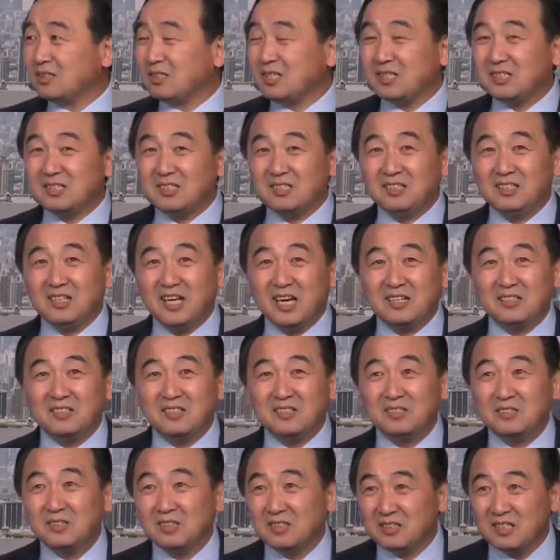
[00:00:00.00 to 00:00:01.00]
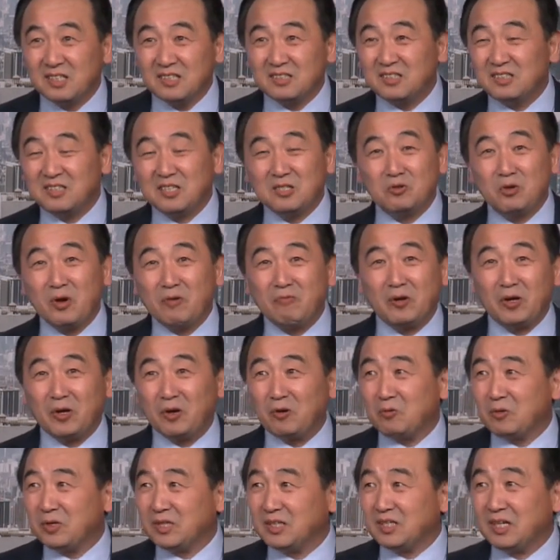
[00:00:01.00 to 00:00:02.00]
这是联合，这是人权委
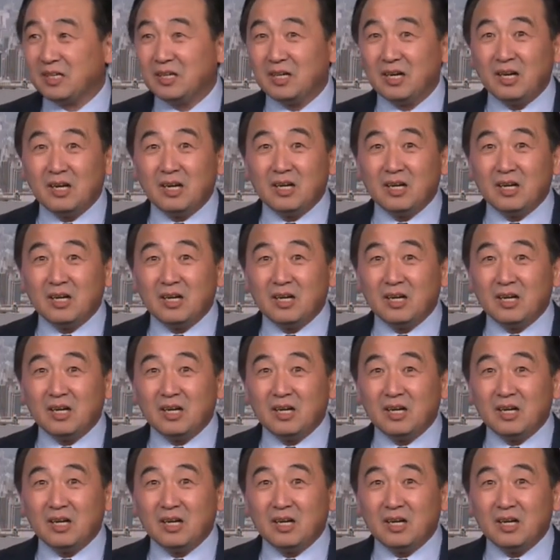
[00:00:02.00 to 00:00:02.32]
员会的